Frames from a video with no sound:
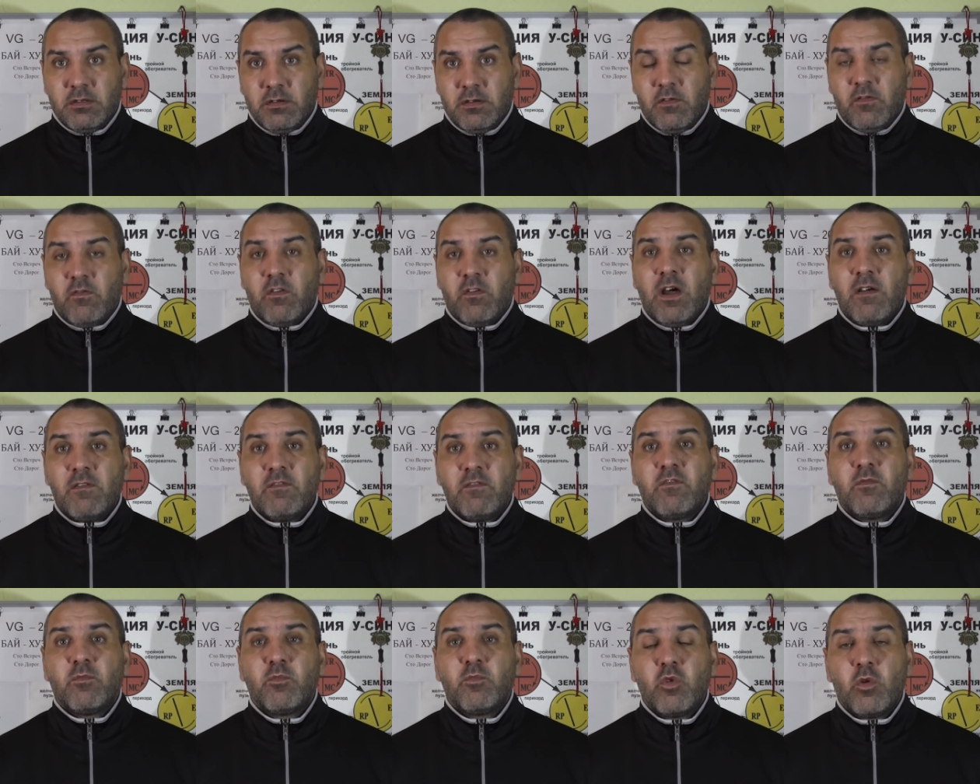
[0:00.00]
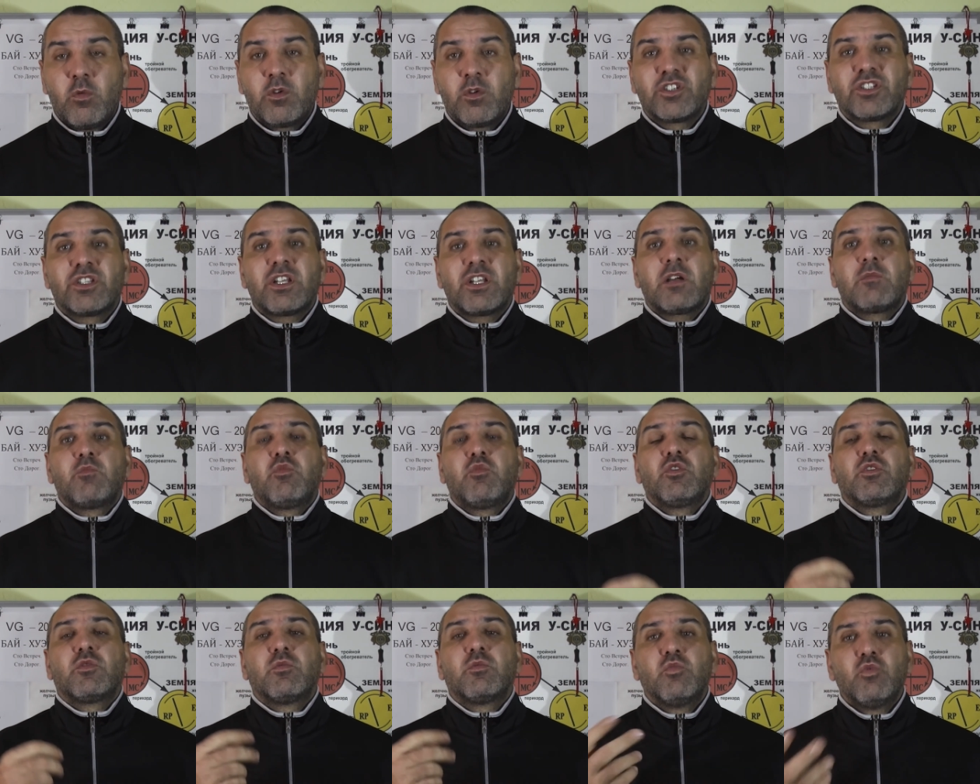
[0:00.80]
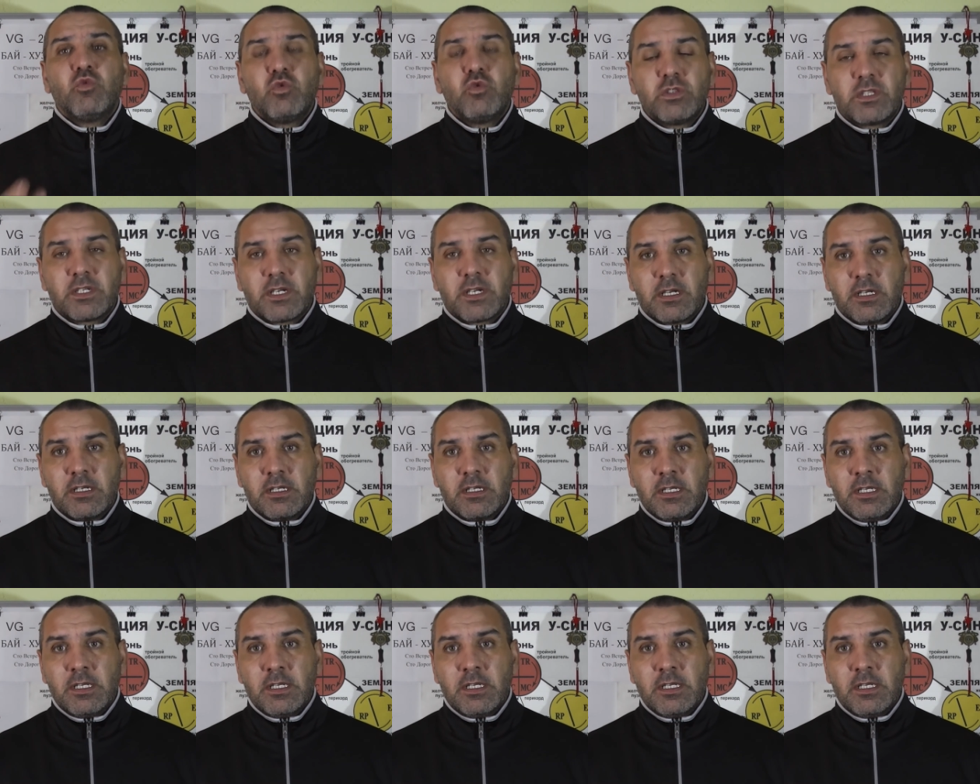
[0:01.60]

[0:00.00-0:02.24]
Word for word: вам в помощь. Так будет мудро,